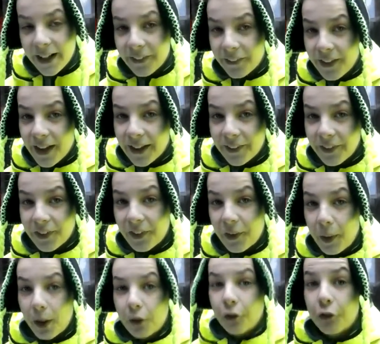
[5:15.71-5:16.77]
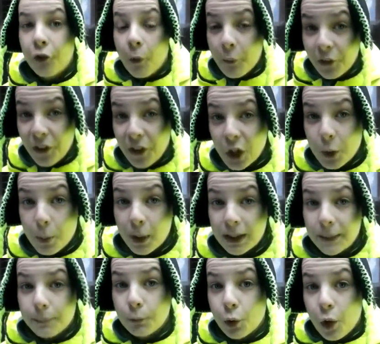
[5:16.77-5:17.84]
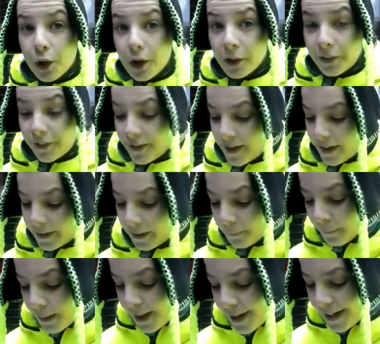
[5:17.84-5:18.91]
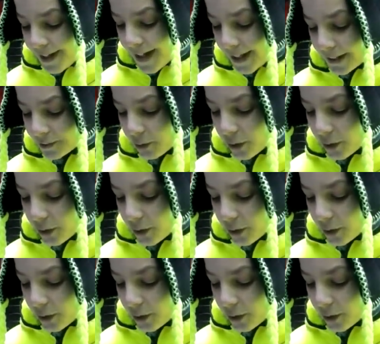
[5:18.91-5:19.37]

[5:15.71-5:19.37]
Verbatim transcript: den 01.01.2015 über, dem Neujahrstag. Ja,